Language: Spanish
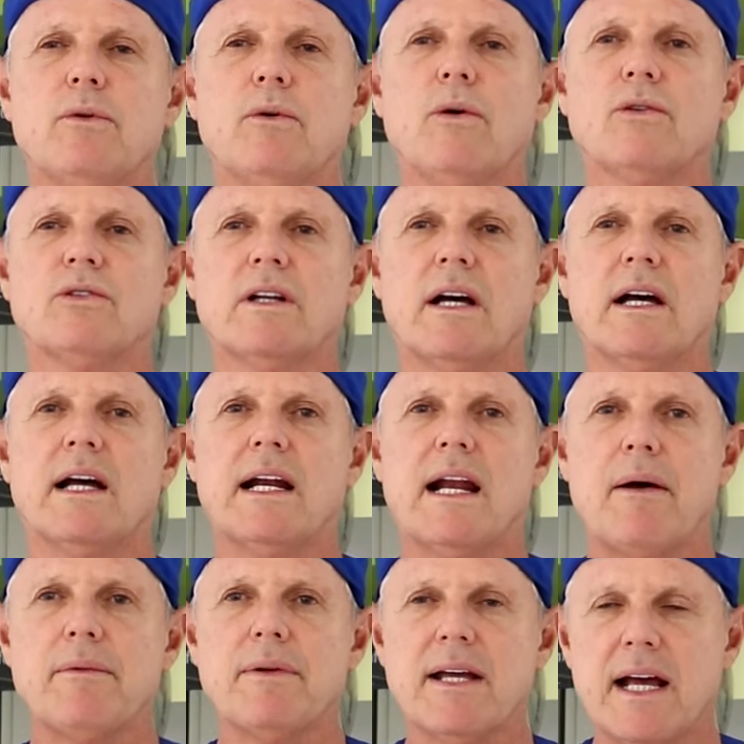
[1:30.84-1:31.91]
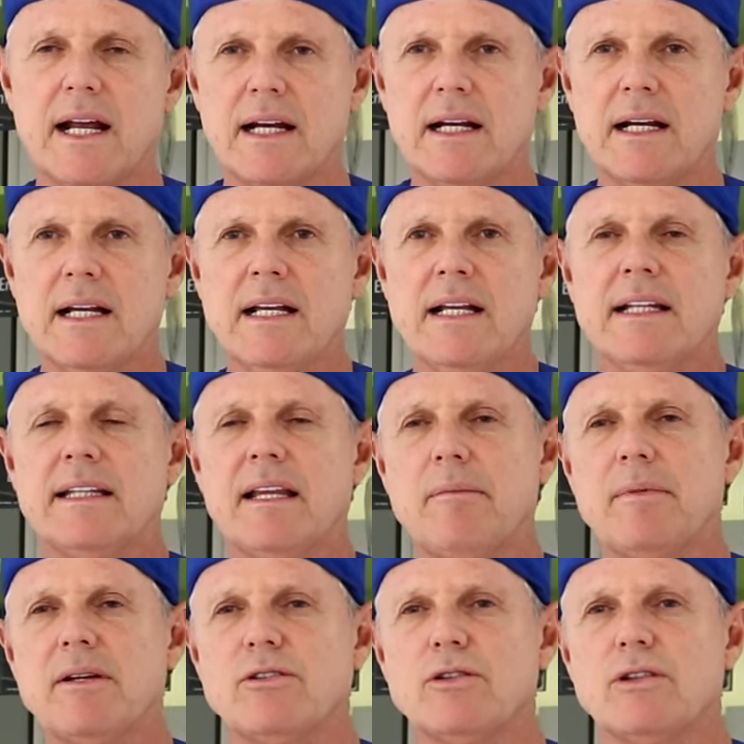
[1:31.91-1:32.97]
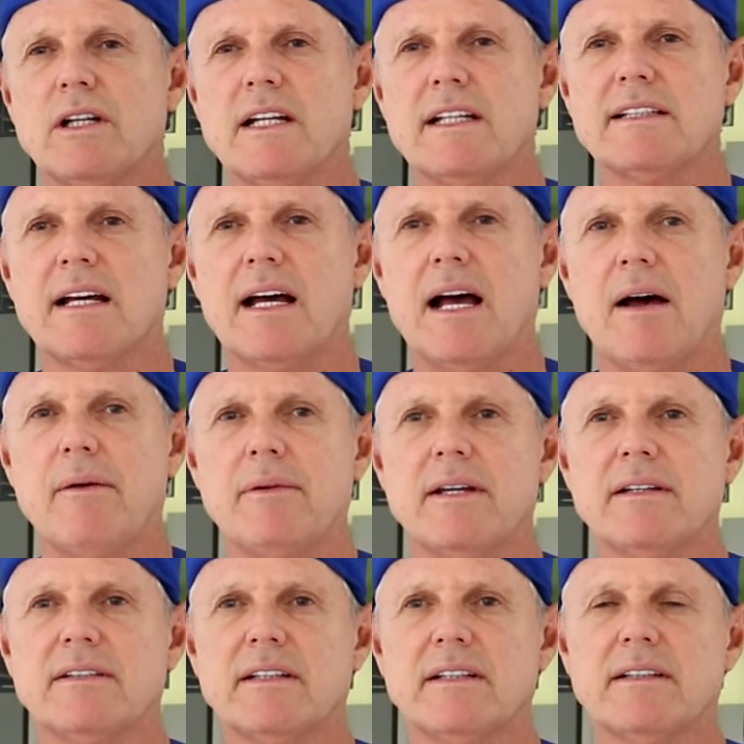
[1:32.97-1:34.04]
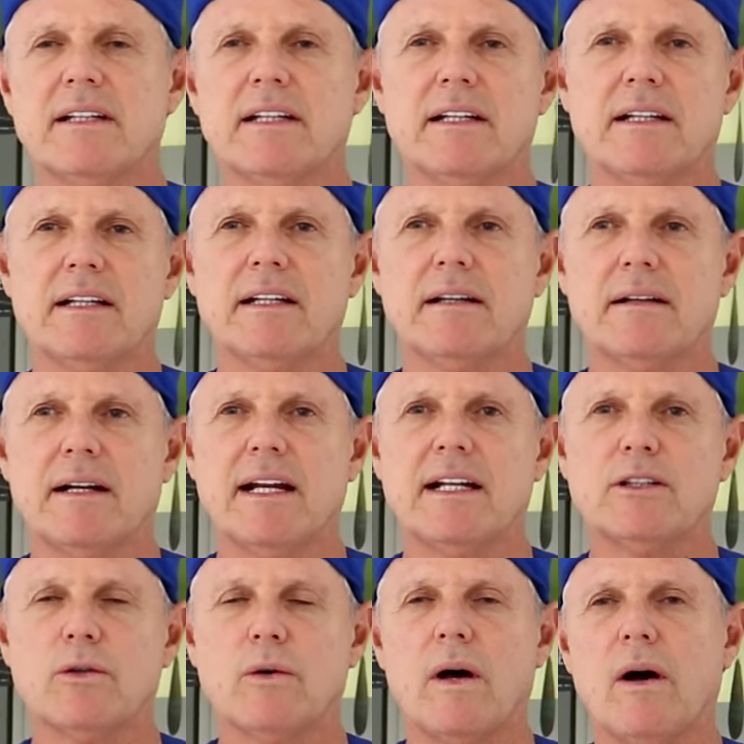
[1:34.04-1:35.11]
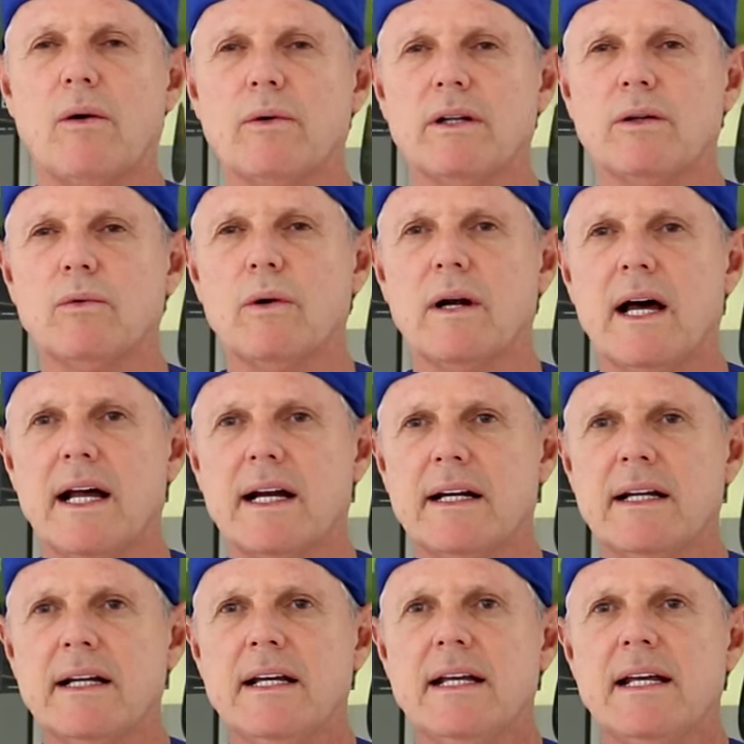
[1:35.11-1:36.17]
mucosa labial, también se utiliza a veces de retroauricular